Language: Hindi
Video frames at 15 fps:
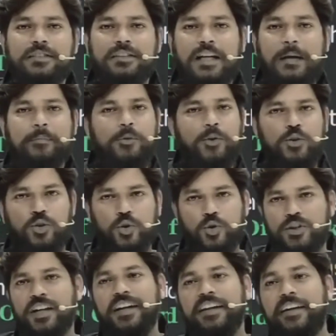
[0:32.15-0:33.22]
आपको
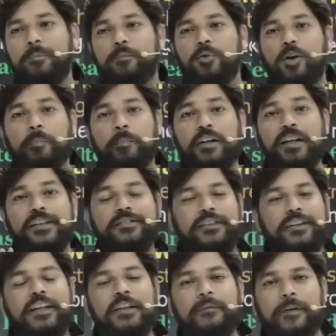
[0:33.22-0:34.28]
सोचना नहीं है आपको अपनी
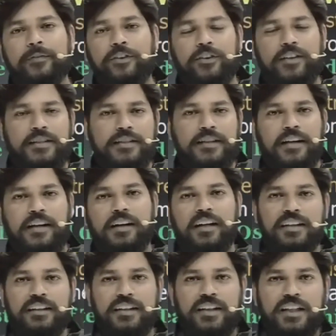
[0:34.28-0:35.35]
स्ट्रेंथ पर फोकस करना है
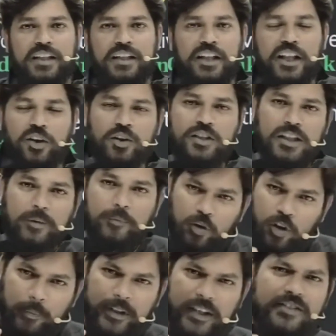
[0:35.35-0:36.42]
देखो सबको
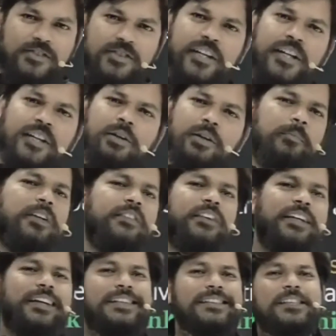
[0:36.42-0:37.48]
अपनी स्ट्रेंथ और अपनी
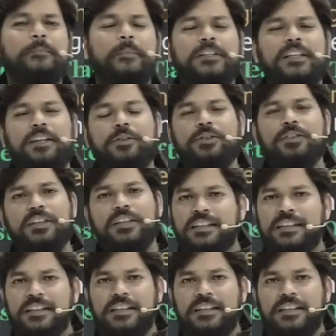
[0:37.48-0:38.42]
वीकनेसेस पता होती हैं